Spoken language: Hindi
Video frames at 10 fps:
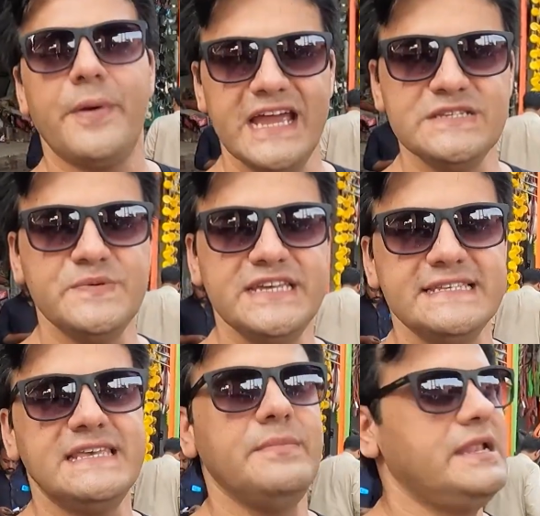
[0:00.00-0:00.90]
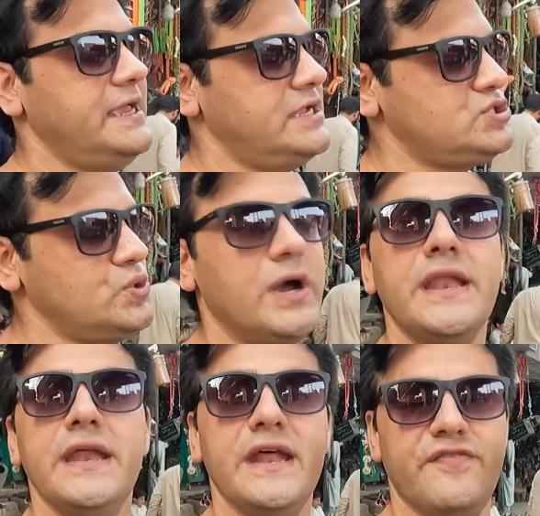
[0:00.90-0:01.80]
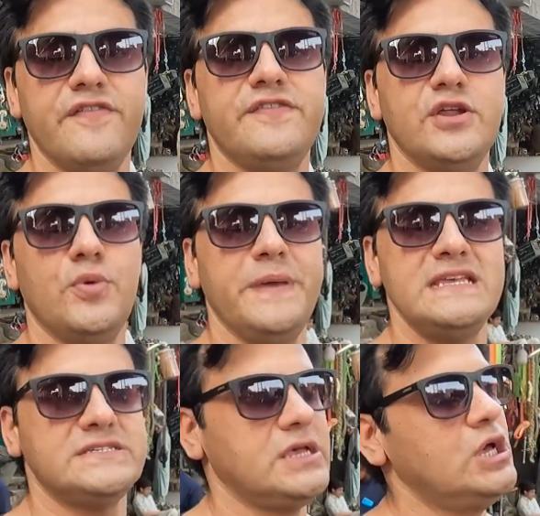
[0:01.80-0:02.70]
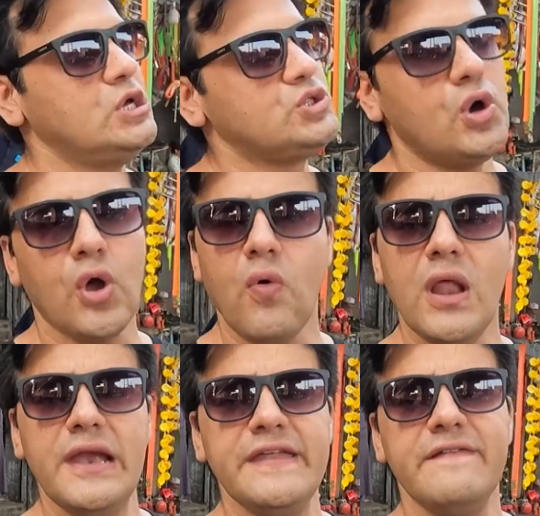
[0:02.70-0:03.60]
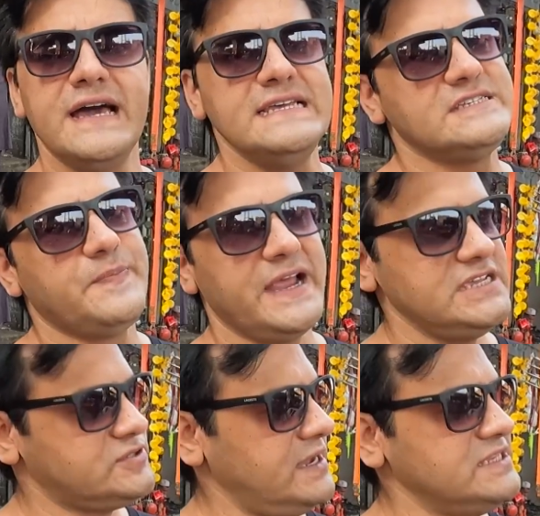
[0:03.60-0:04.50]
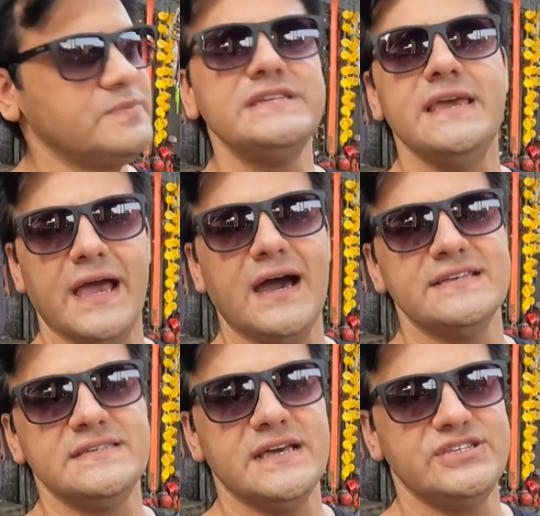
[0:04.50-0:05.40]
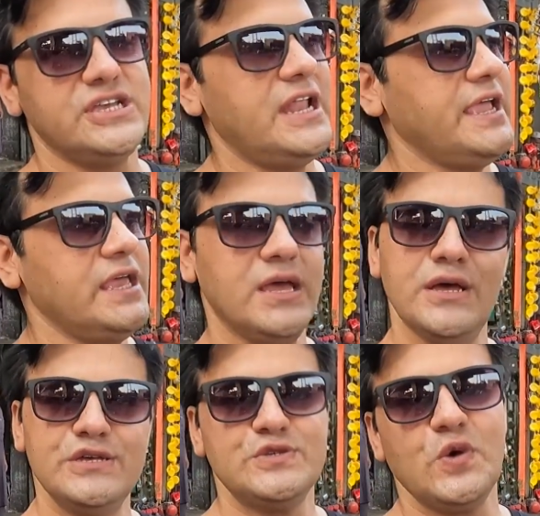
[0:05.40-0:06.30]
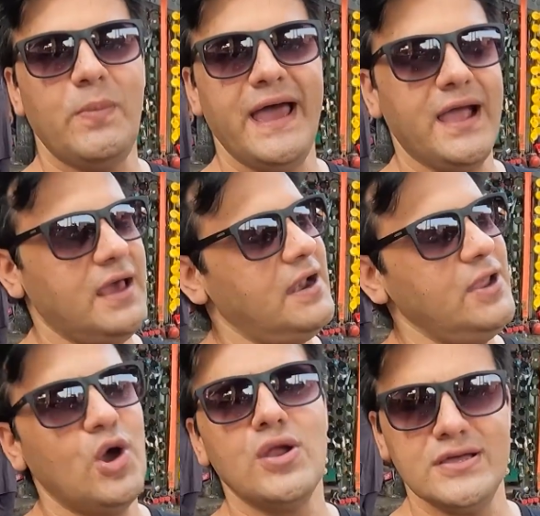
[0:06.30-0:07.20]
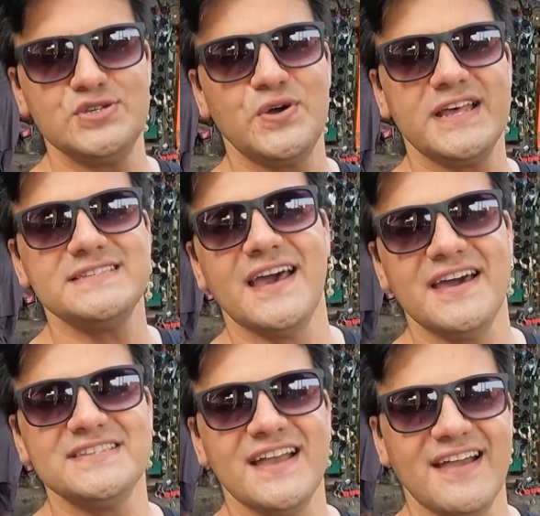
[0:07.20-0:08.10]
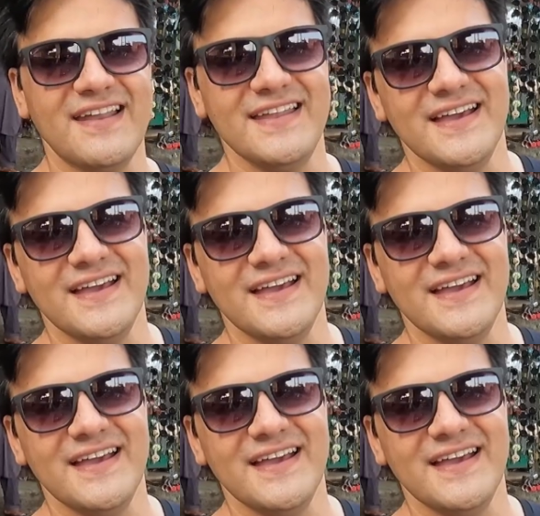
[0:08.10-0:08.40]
प्राइस मुझे इसकी मिली है टू हंड्रेड एंड फिफ्टी रुपीज़ तो क्वालिटी वाइज प्राइस वाइज मुझे ये खासी अच्छी लगी सो बाय कर ली और छोटा सा खर्चा कर